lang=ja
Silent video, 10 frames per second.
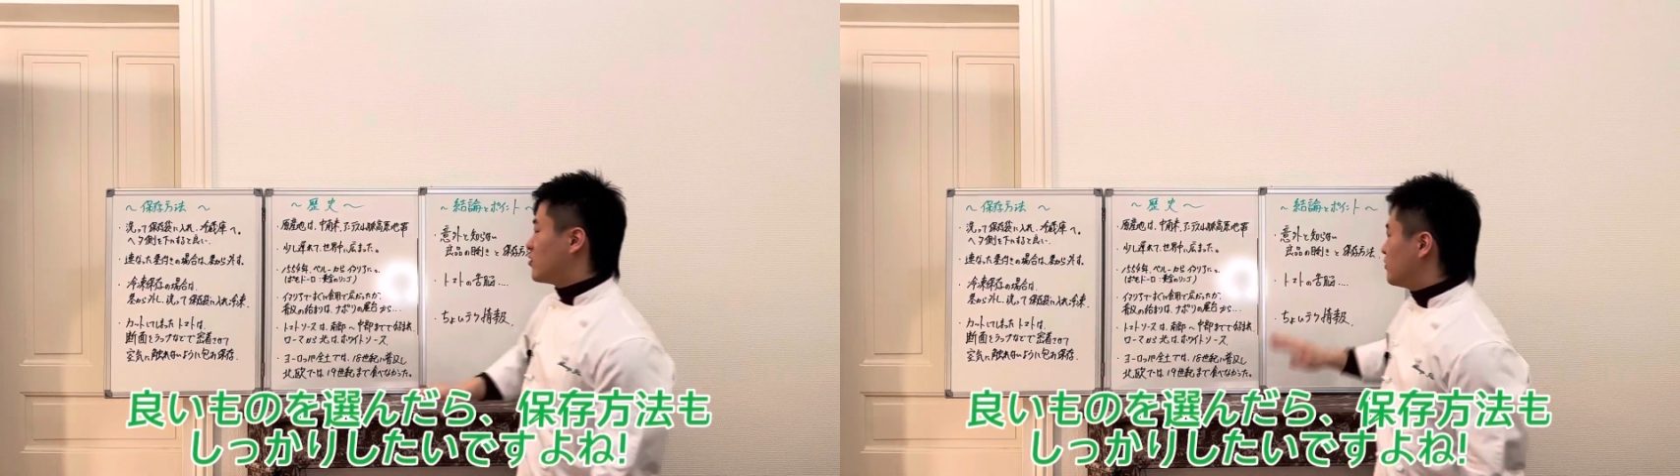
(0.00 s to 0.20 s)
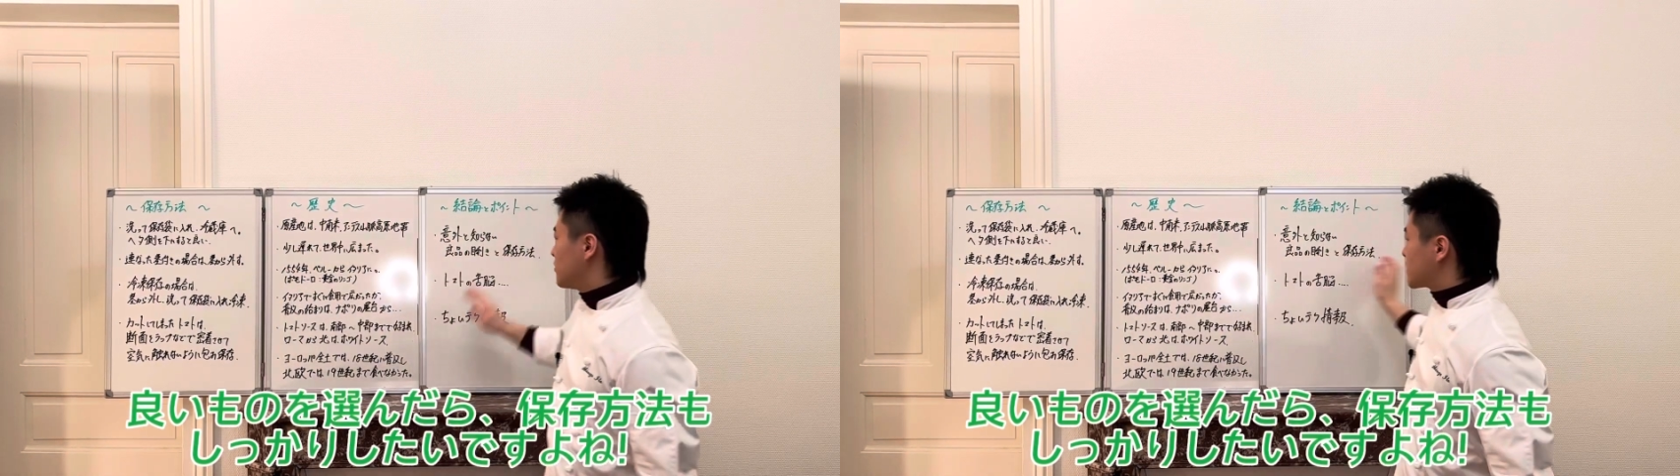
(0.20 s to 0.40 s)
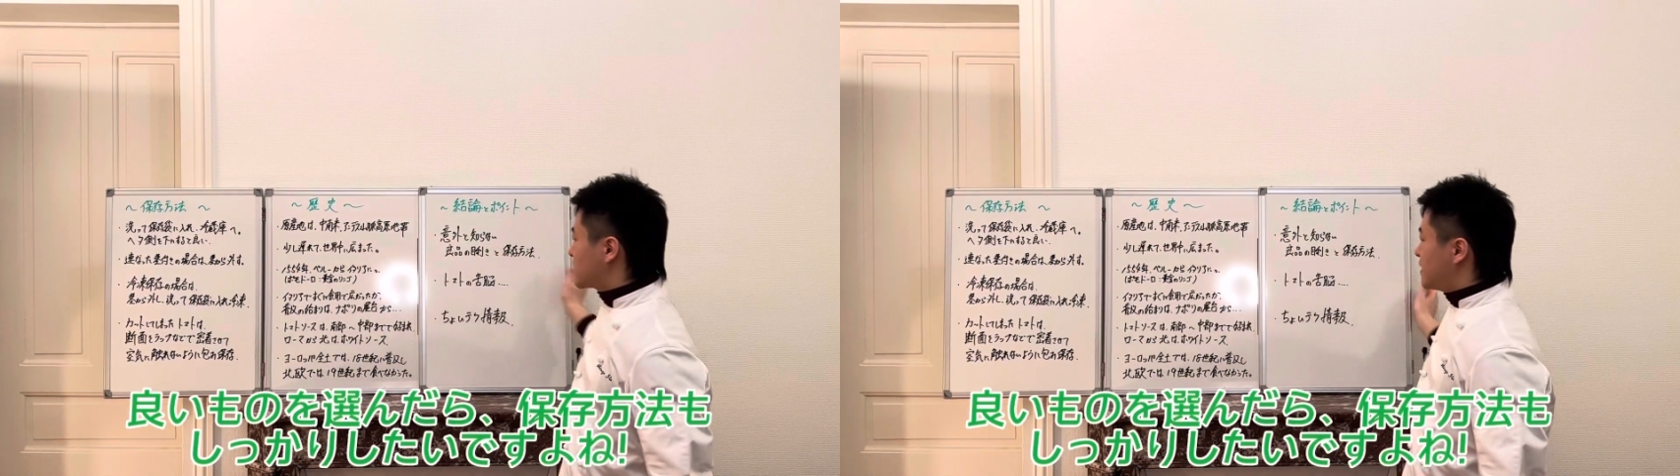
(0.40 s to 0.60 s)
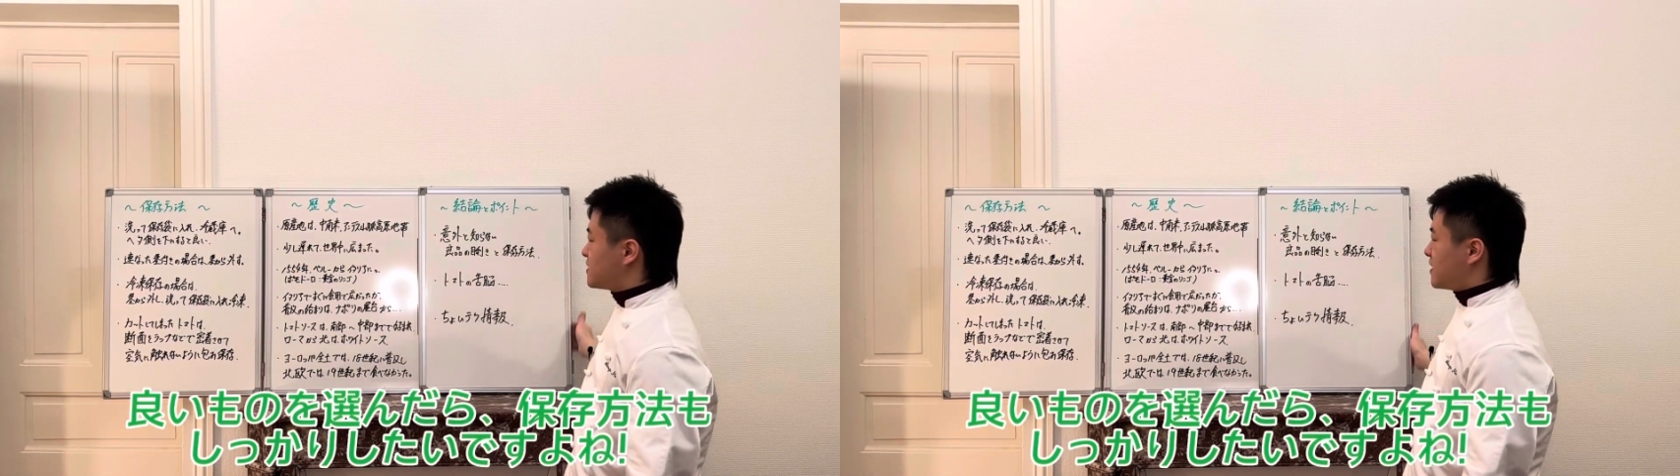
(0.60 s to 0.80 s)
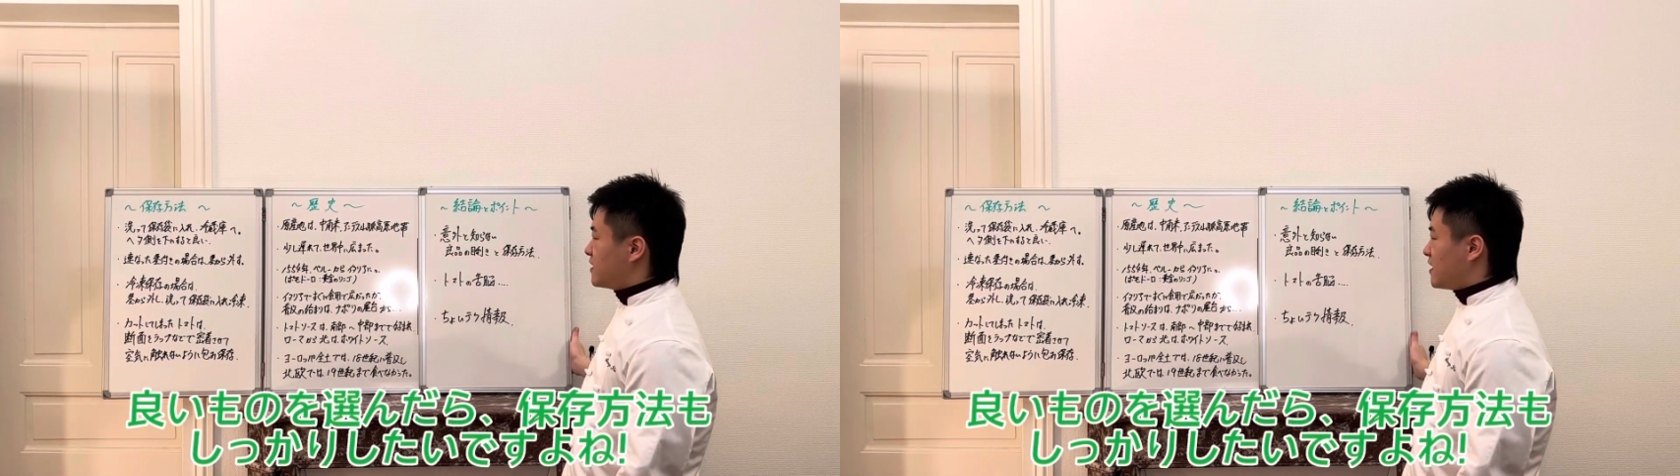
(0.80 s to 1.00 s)
もしっかり
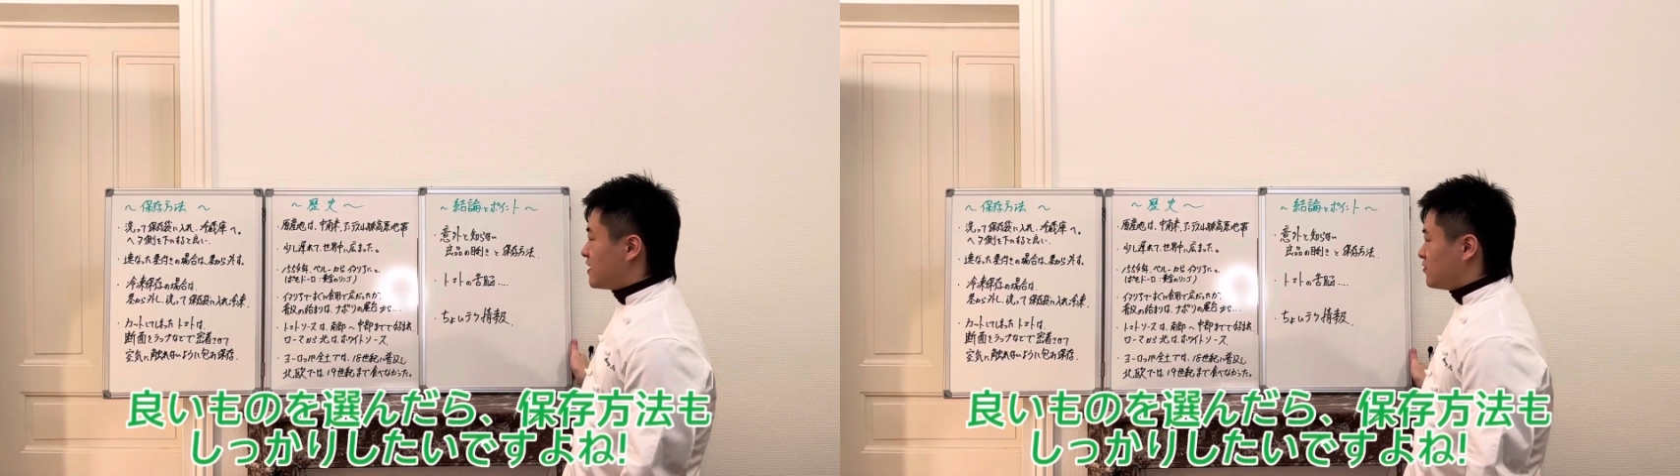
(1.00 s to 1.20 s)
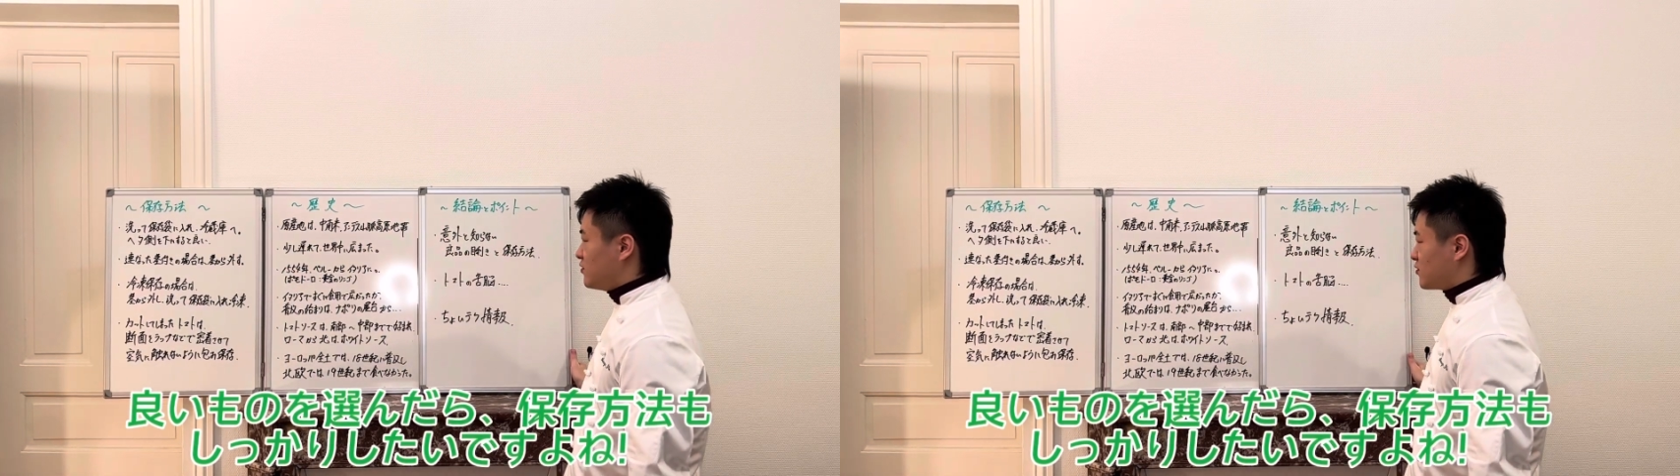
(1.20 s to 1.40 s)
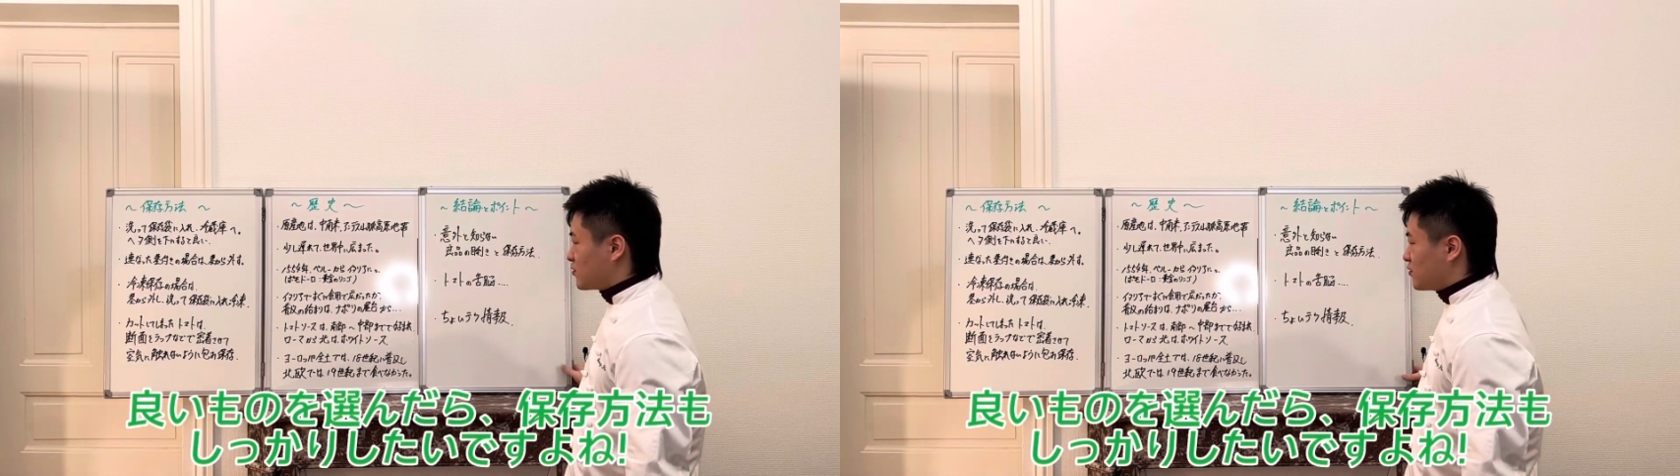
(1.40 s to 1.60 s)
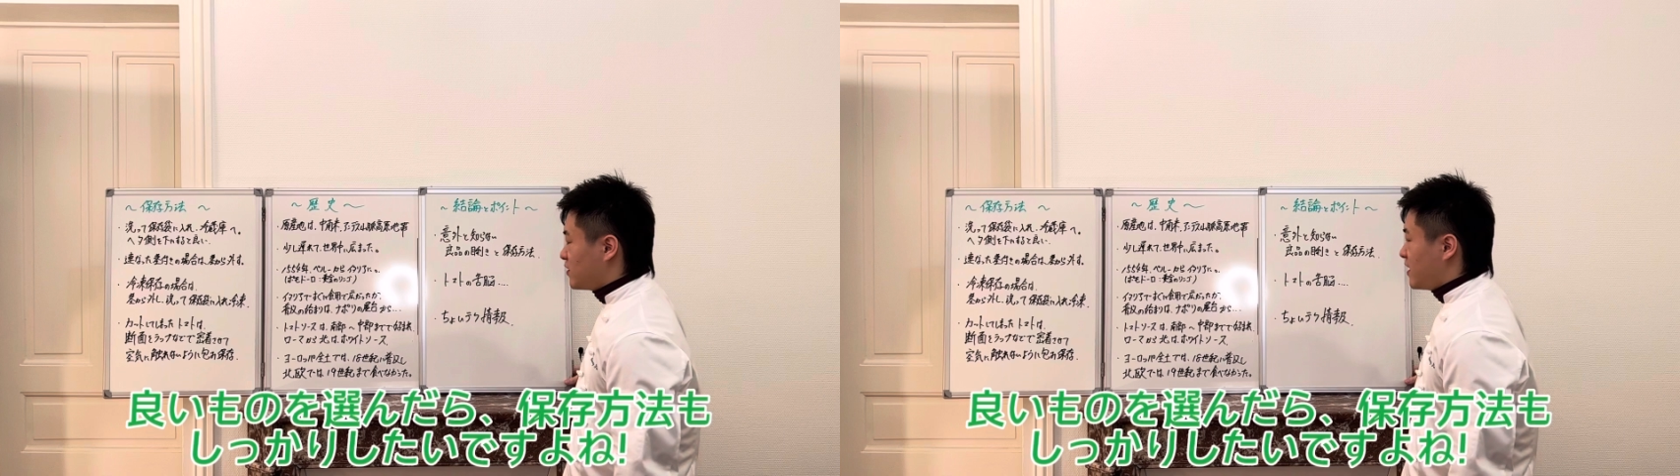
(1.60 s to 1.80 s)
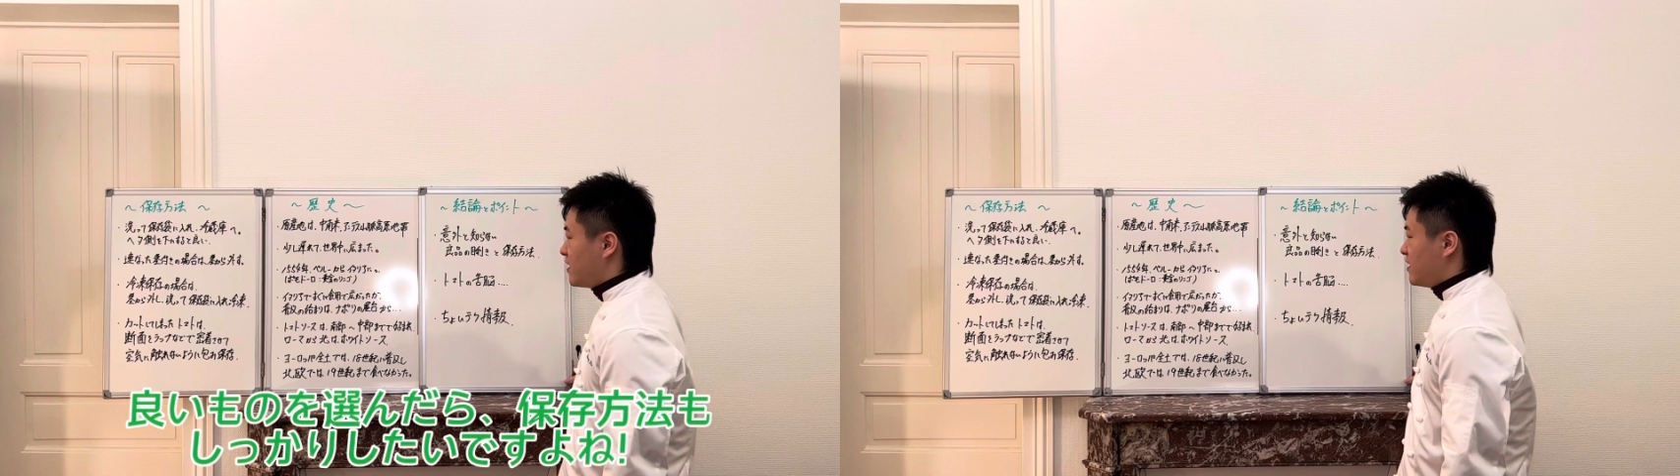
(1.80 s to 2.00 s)
したいなということ
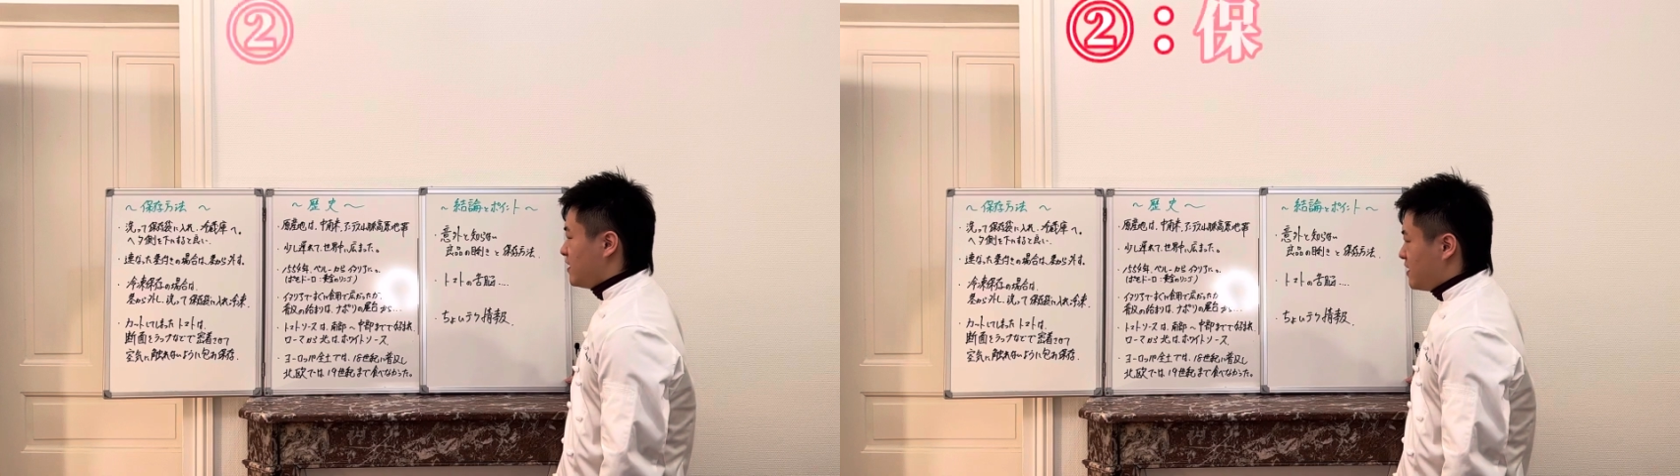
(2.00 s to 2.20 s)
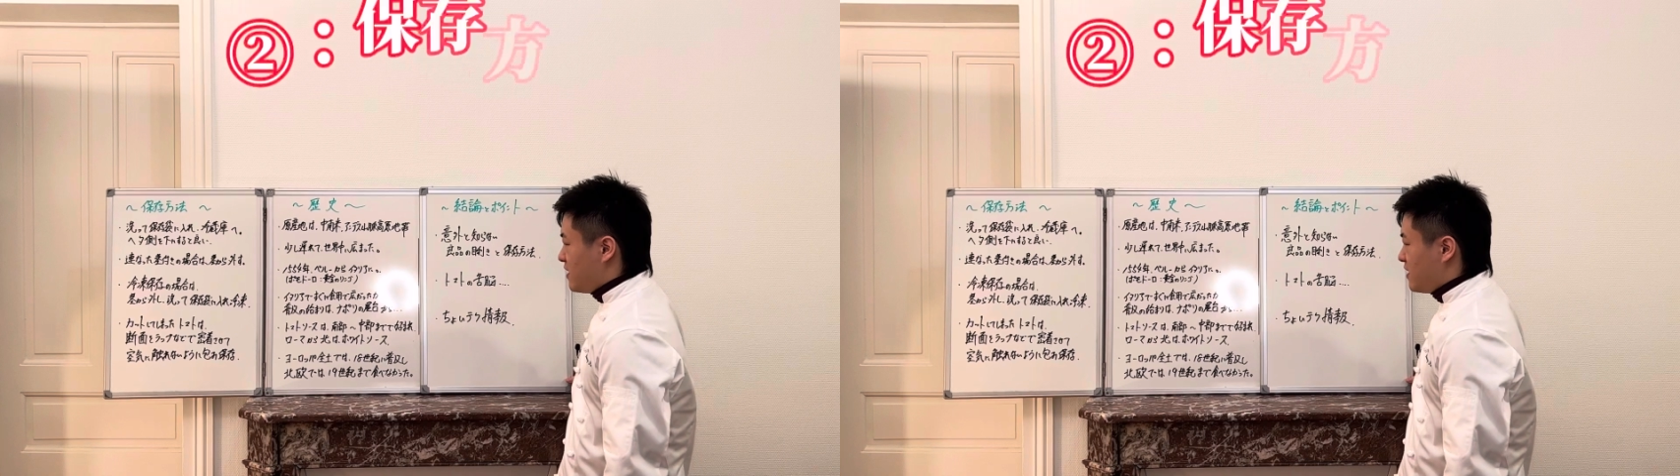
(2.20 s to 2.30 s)
で、